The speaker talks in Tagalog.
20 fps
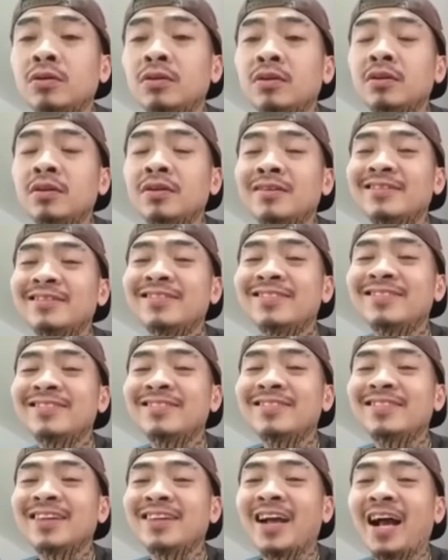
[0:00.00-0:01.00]

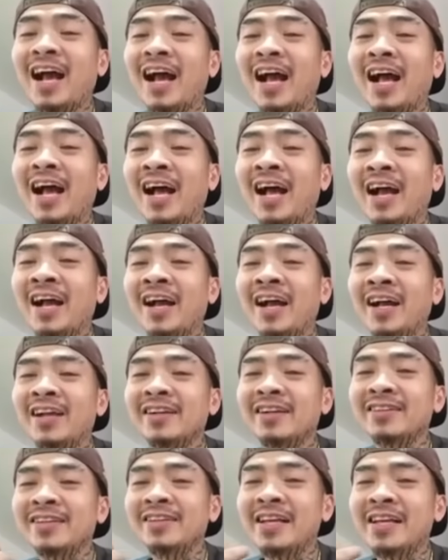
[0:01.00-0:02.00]
Mm-hmm. Uh,
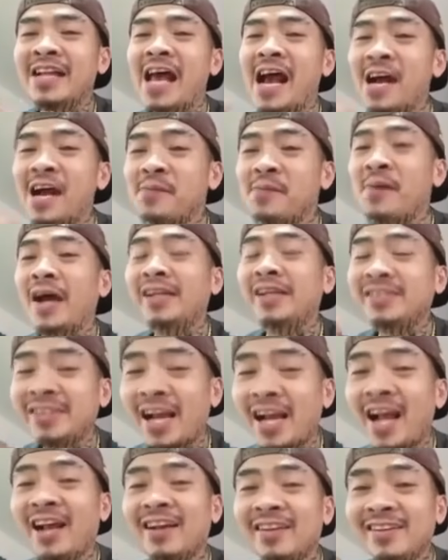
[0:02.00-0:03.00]
kinakabahan
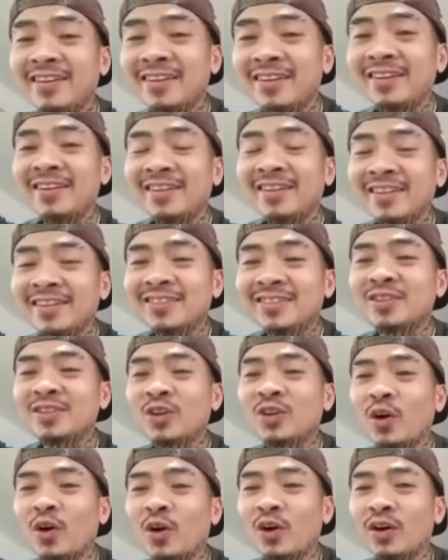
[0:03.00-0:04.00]
siya. Mm-hmm. So,
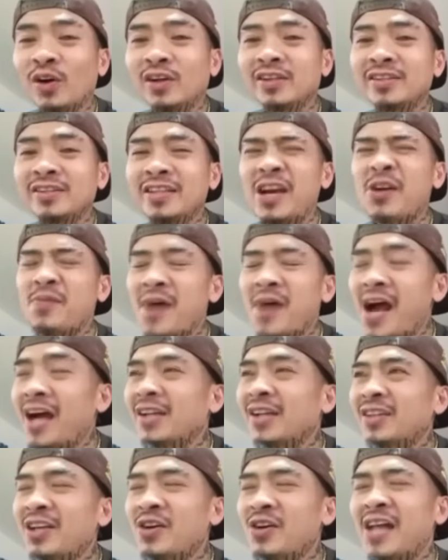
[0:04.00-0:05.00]
di ako, maka-
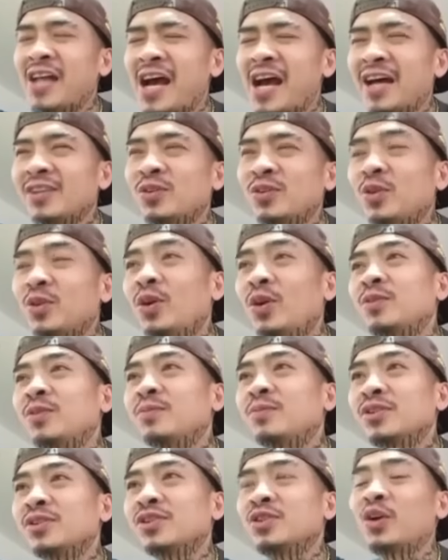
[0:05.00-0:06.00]
di ako nakatulog.
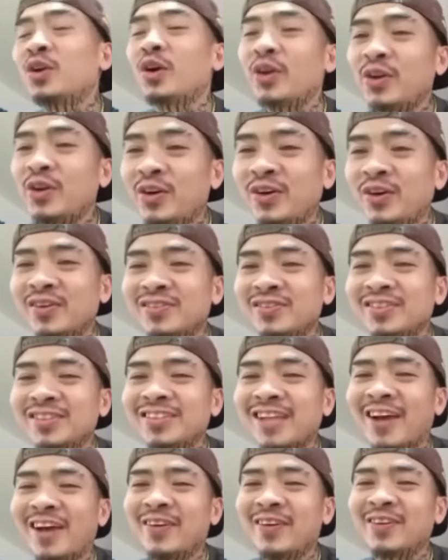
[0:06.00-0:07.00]
Gustoyo.
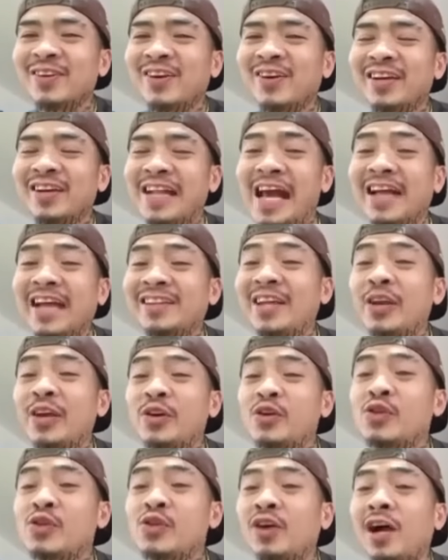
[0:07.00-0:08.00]
Sabi yeah. ko, inaantay ko
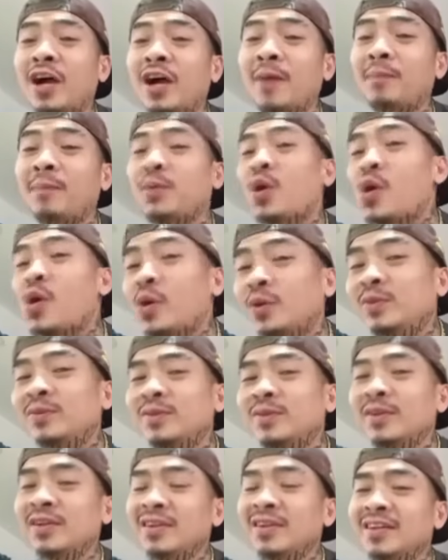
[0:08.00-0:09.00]
yung upload.
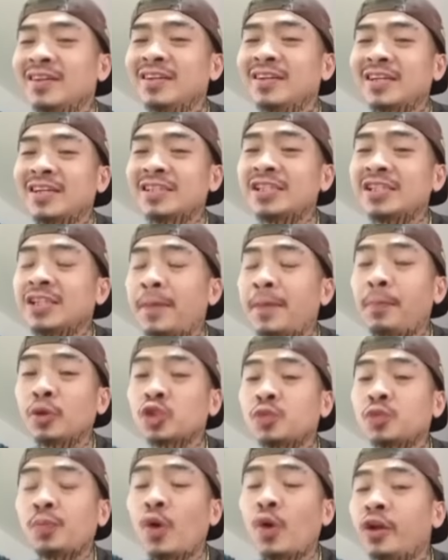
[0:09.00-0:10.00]
Uh-huh. Kasi
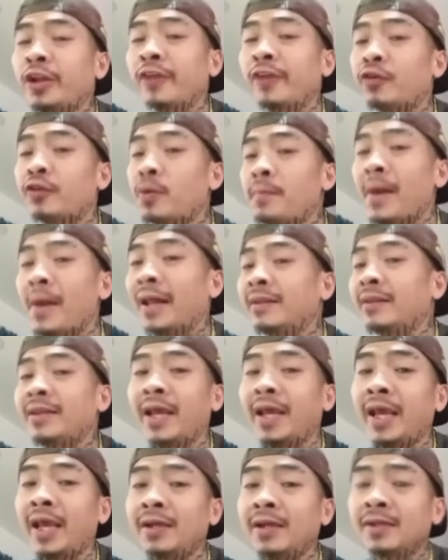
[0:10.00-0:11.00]
na-postpone eh from
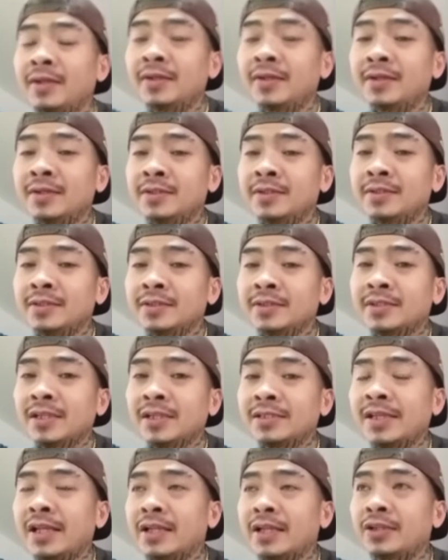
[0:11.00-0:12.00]
Monday. Uh-huh. Uh-huh.
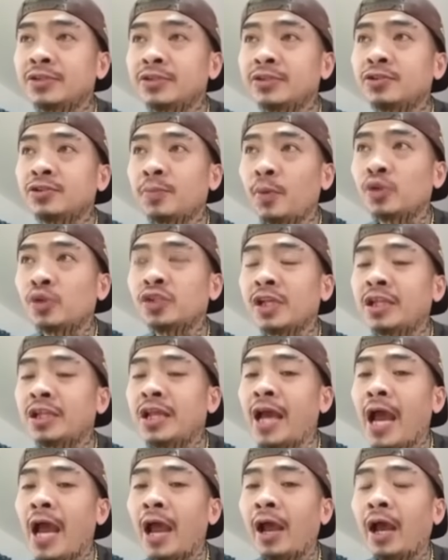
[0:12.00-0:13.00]
Kasi supposedly
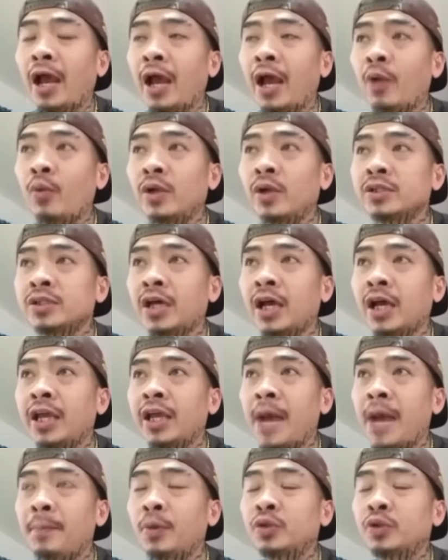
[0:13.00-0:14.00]
I, I was I
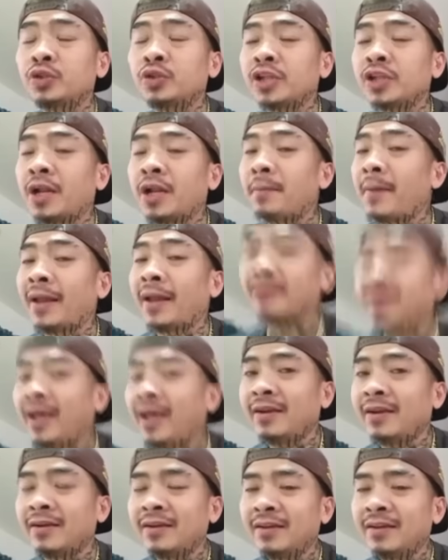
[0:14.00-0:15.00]
upload ko siya ng
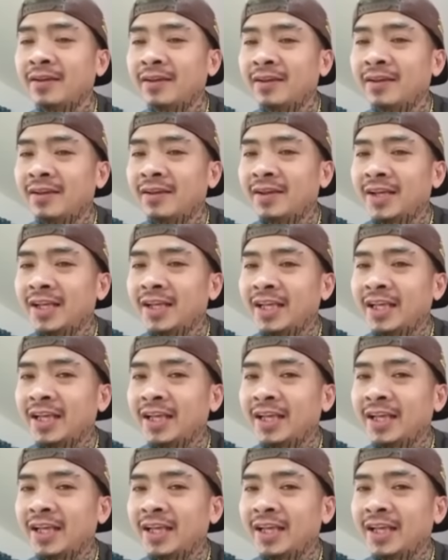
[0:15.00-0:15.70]
Monday. Uh-huh. Yeah.